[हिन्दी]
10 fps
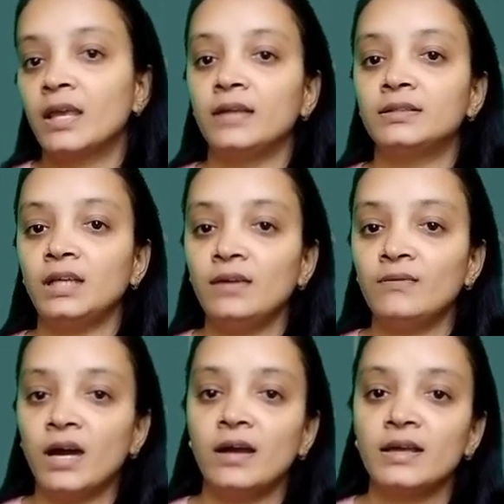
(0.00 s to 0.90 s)
कहते हैं
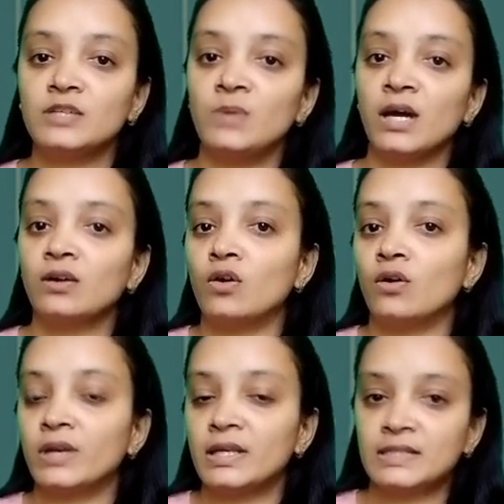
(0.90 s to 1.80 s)
वहां इस बार
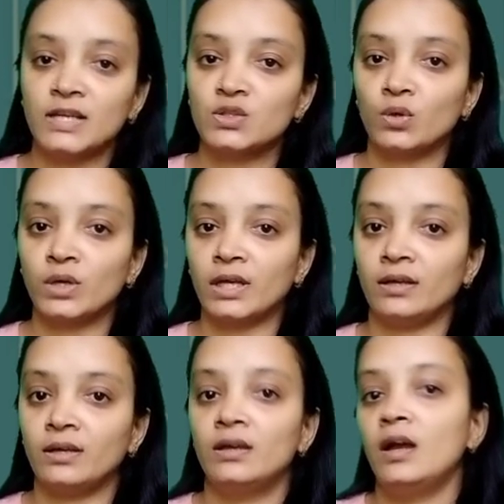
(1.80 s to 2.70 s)
कांग्रेस का जोर
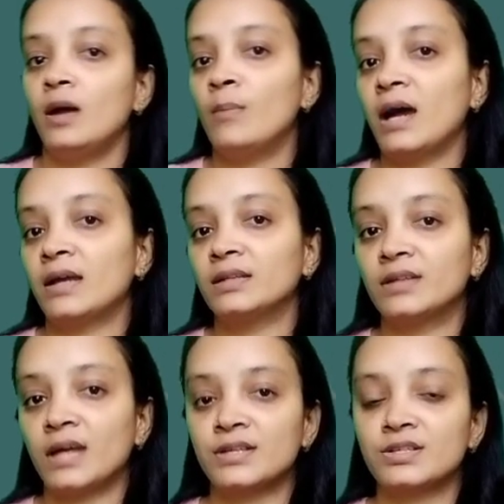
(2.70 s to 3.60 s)
है
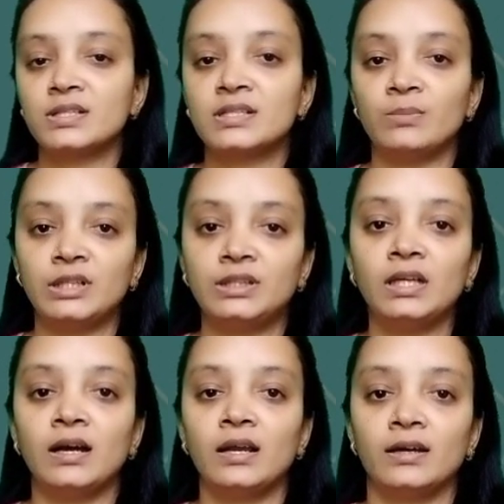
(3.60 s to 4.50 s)
भारत राष्ट्र
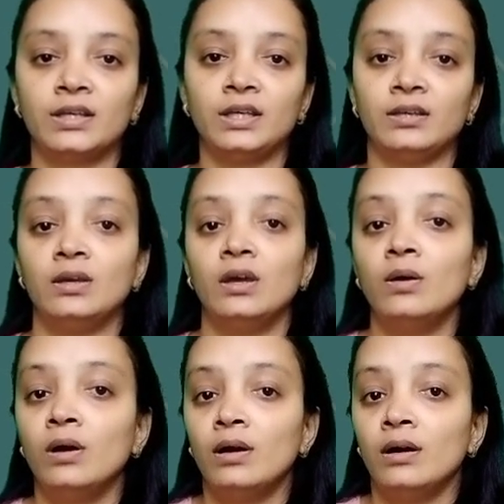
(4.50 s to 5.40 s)
समिति हालांकि
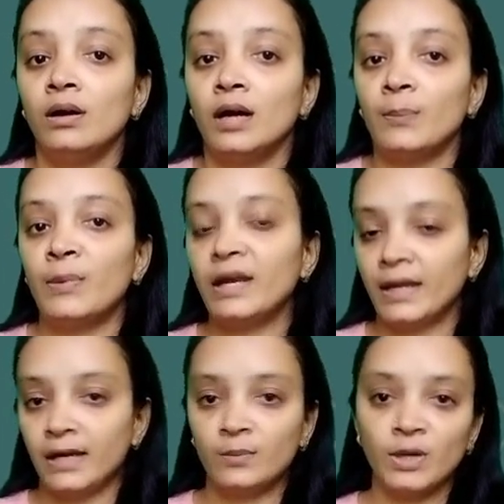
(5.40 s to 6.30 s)
अपर
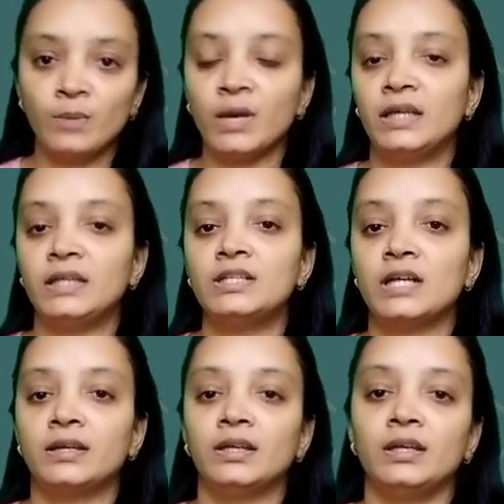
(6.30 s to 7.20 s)
हैंड पर मानी जा